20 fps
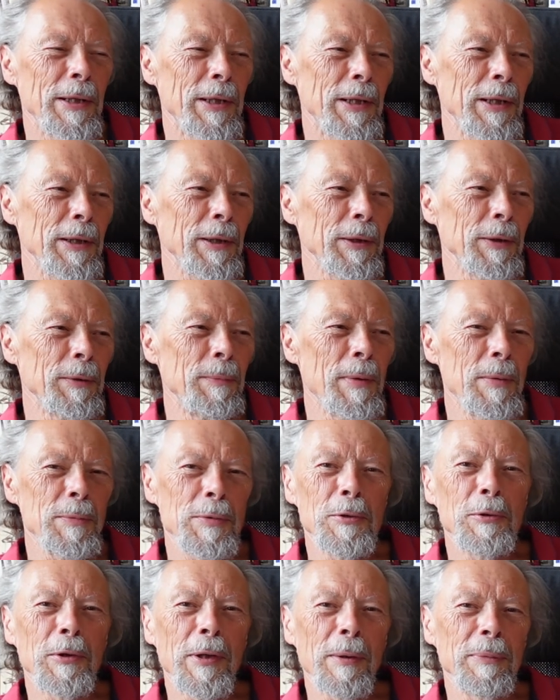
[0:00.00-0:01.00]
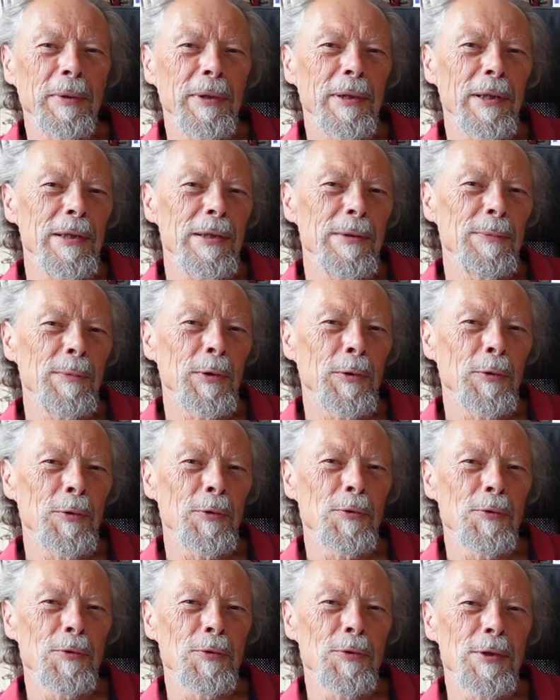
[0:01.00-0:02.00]
Car même si le capitalisme est
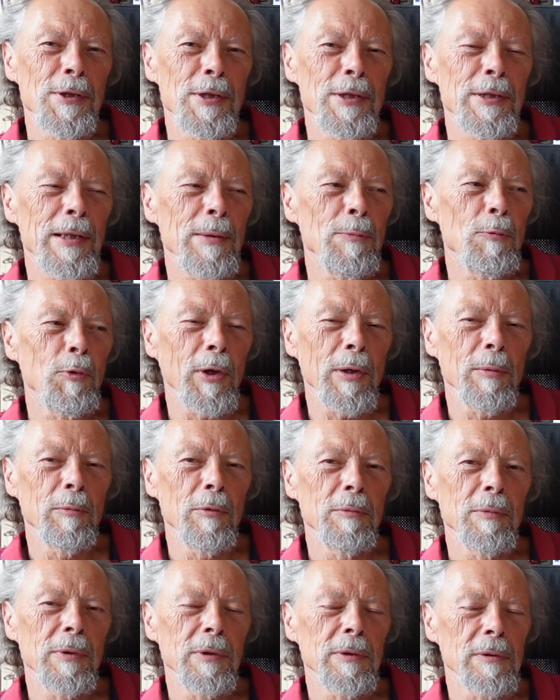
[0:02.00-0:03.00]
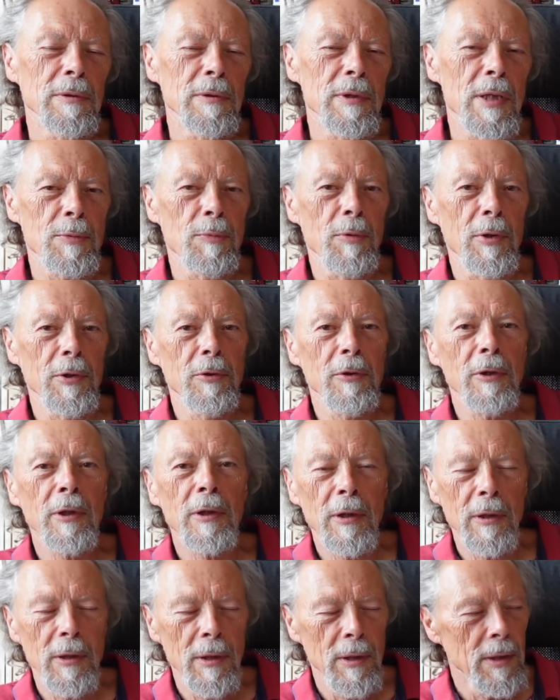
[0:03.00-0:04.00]
un système horriblement
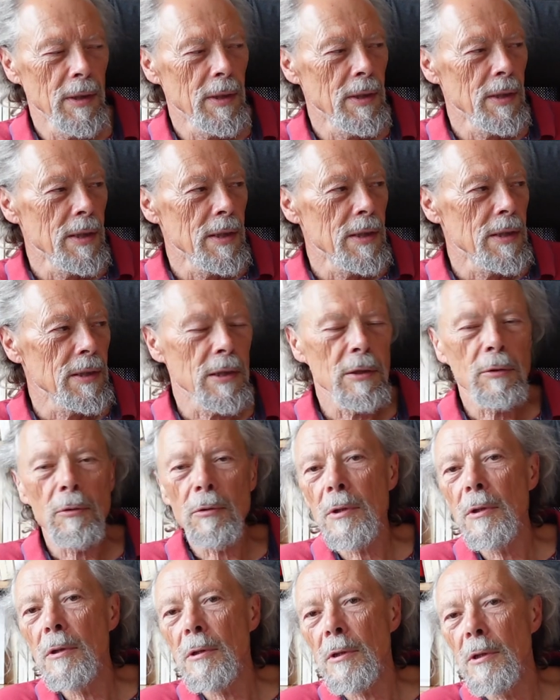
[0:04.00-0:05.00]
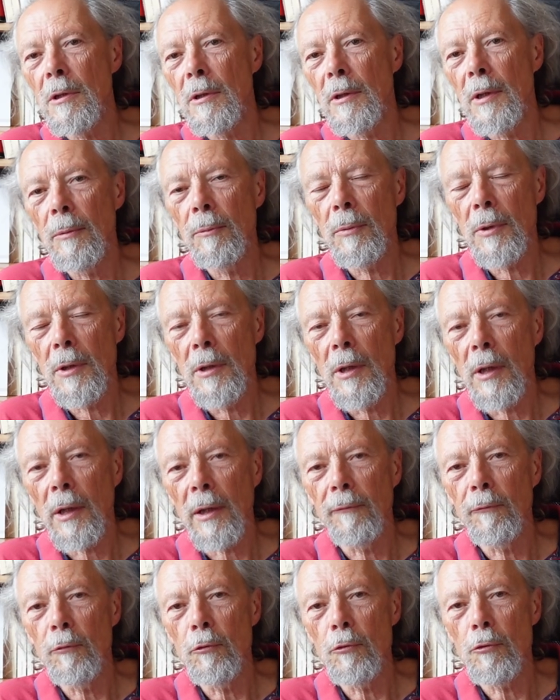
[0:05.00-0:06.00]
exploiteur, c'est aussi un système qui a
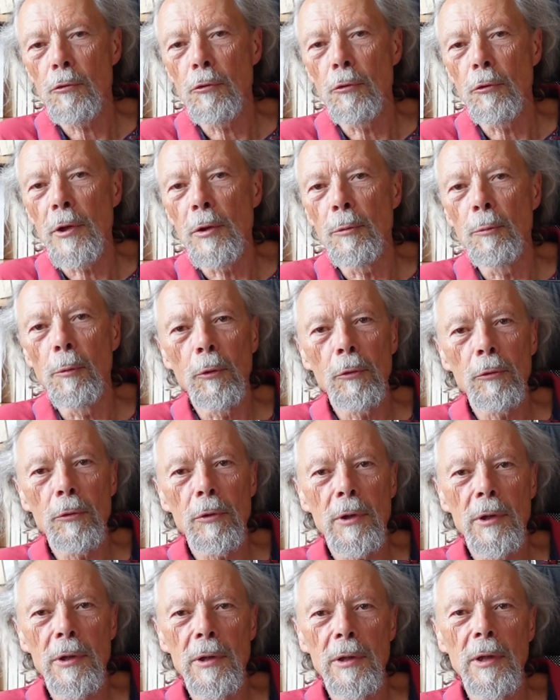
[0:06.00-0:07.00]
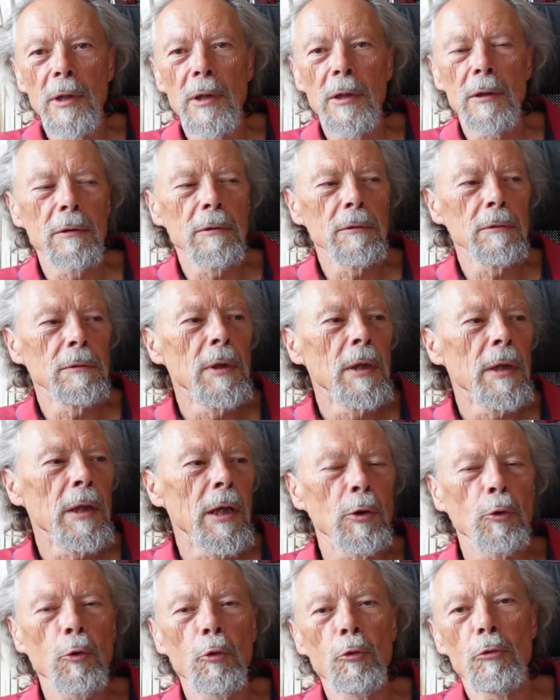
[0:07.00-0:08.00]
révolutionné le monde, qui a euh,
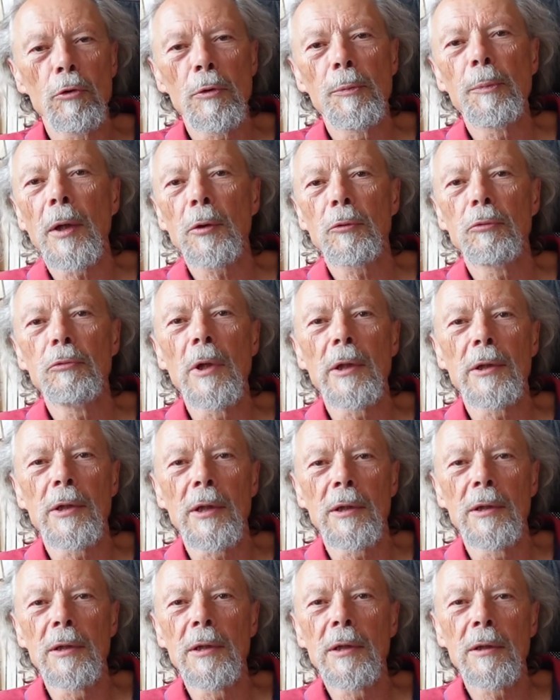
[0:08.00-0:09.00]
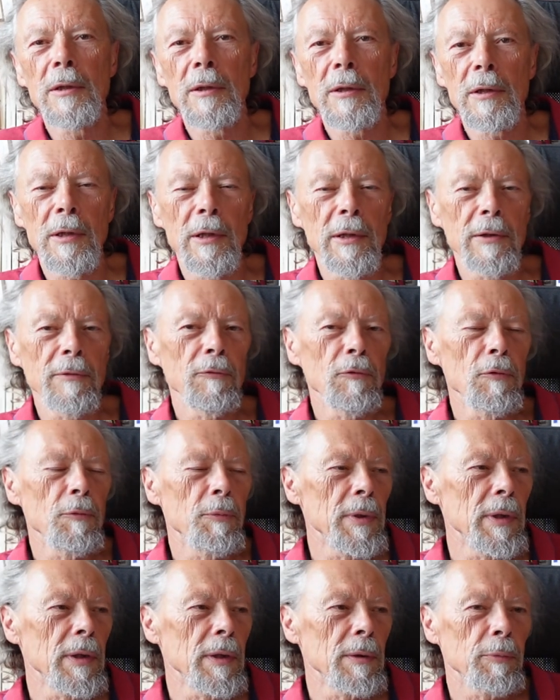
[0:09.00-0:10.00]
introduit partout la technique, qui a
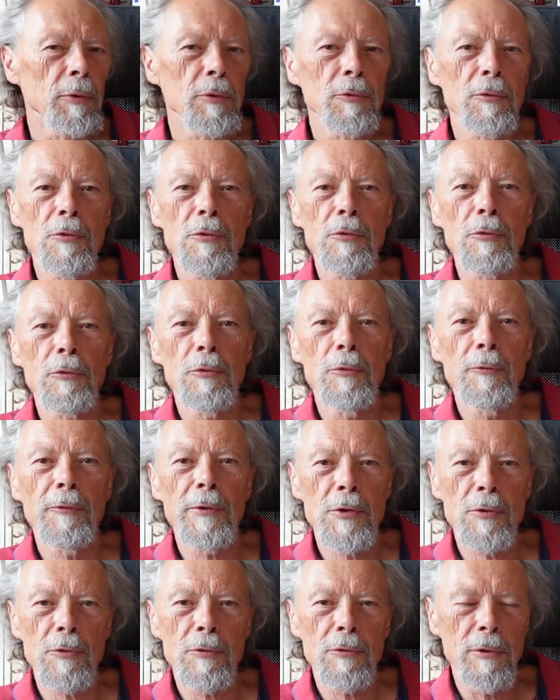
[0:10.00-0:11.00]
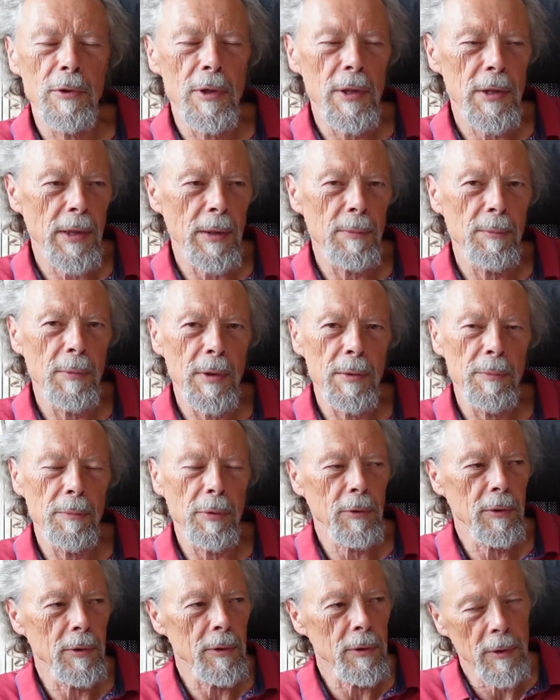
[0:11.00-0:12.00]
développé la production d'une façon extrêmement
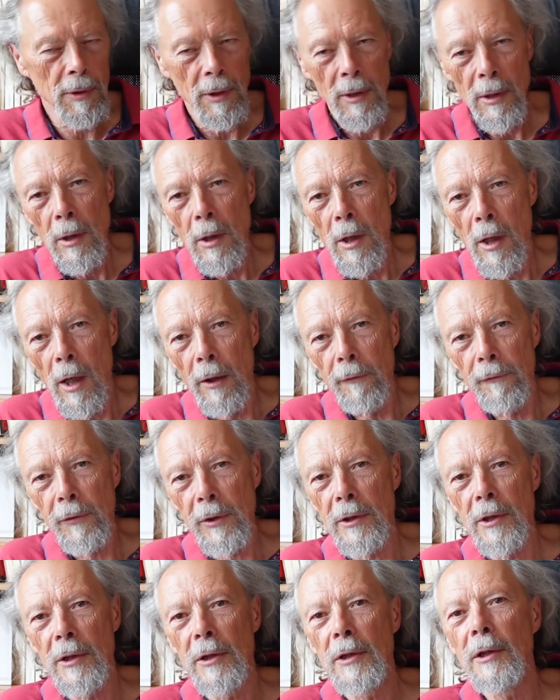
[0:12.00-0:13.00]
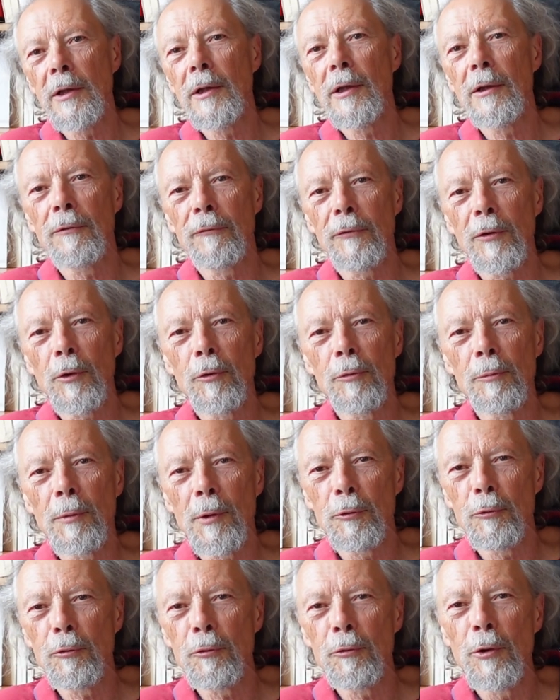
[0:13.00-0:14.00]
importante, avec des dégâts
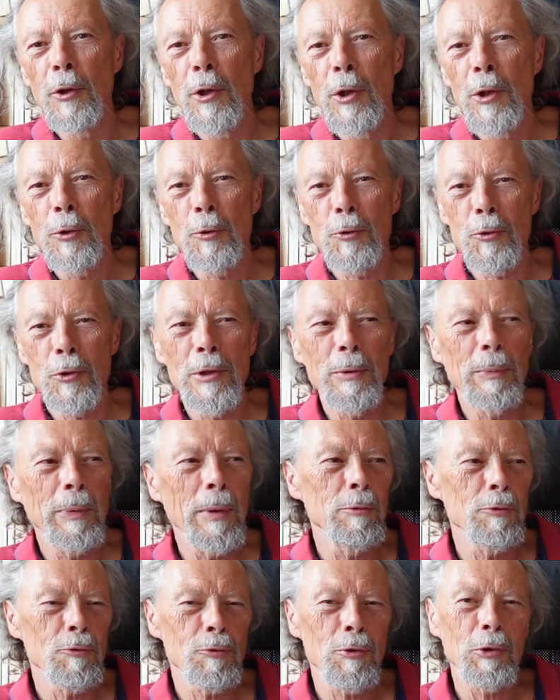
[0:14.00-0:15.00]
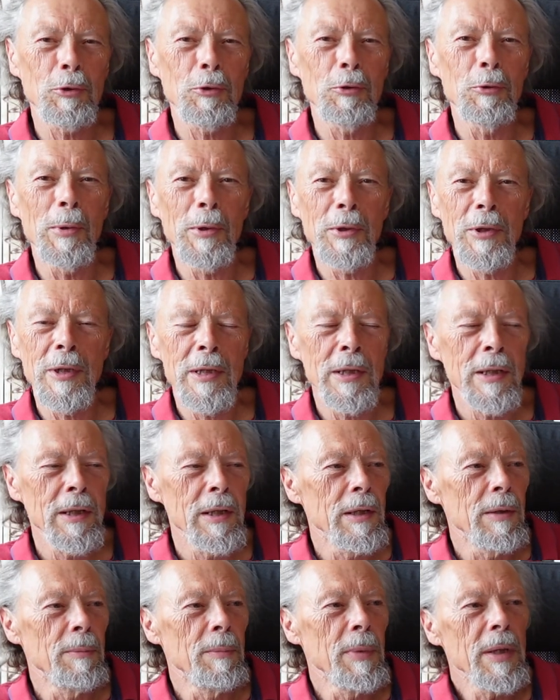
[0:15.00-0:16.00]
environnementaux que je n'ai pas besoin de commenter.
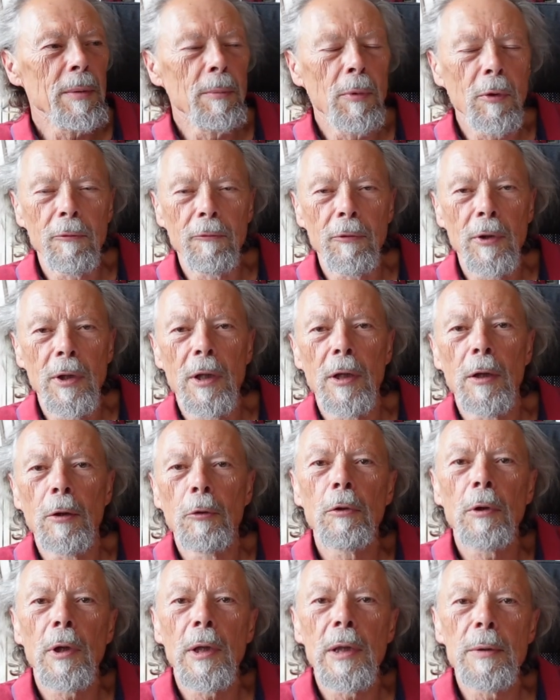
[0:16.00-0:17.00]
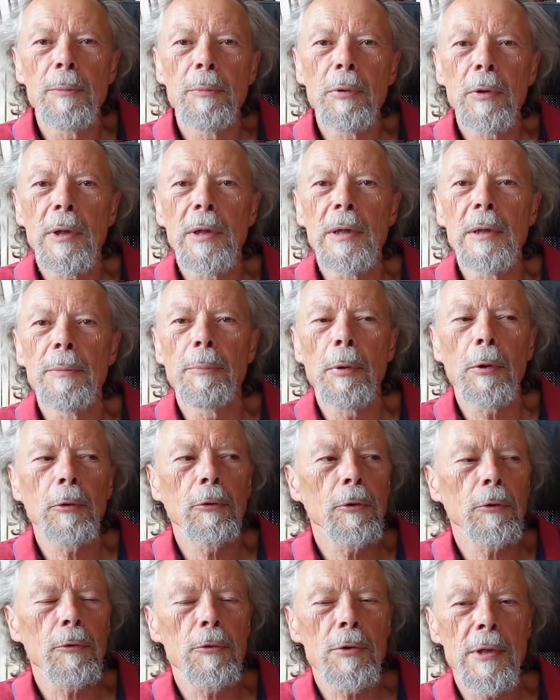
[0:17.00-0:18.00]
Mais bon, voilà, encore à l'époque, il est
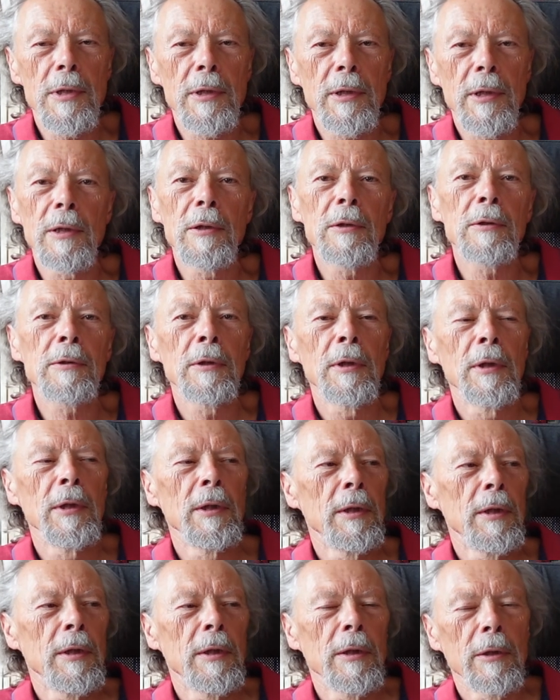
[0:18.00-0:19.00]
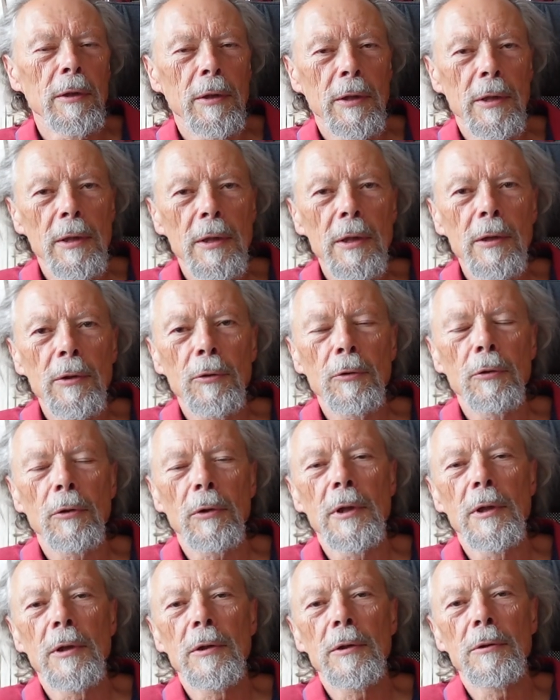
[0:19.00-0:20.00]
porteur de cet élan qui était
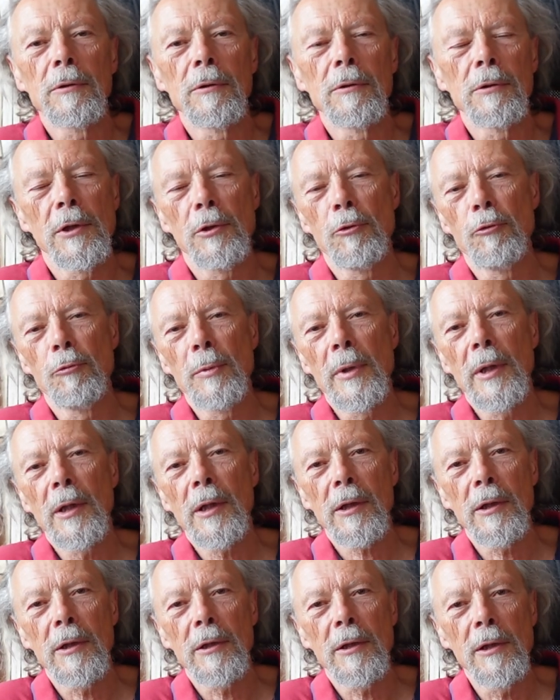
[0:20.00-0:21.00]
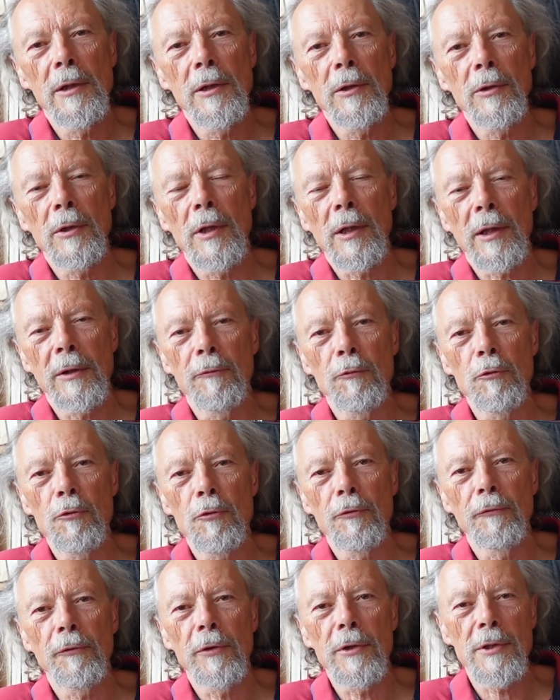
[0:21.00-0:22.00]
encore l'élan euh, des Lumières, qui était l'élan de la
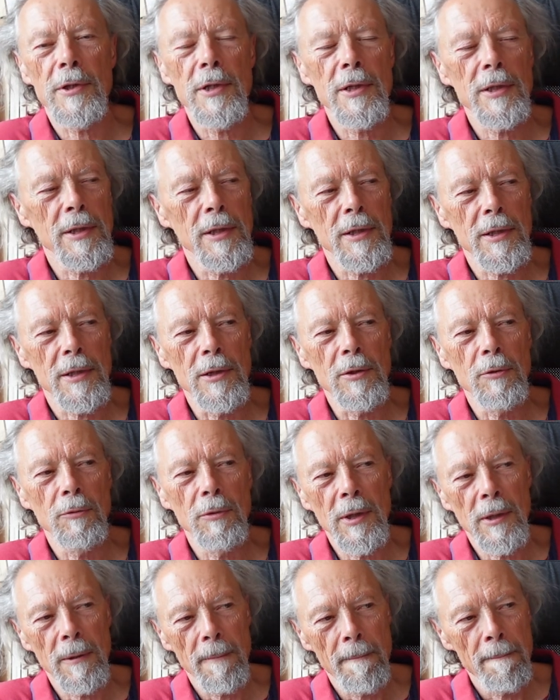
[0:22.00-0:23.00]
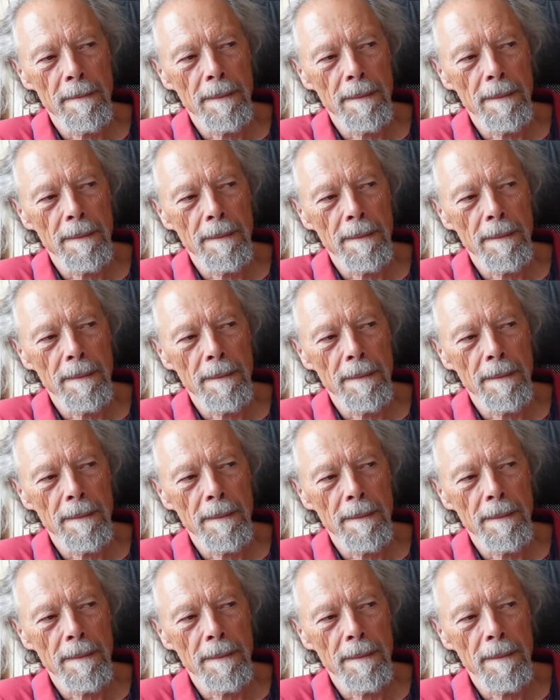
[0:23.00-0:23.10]
Révolution française, et ainsi de suite,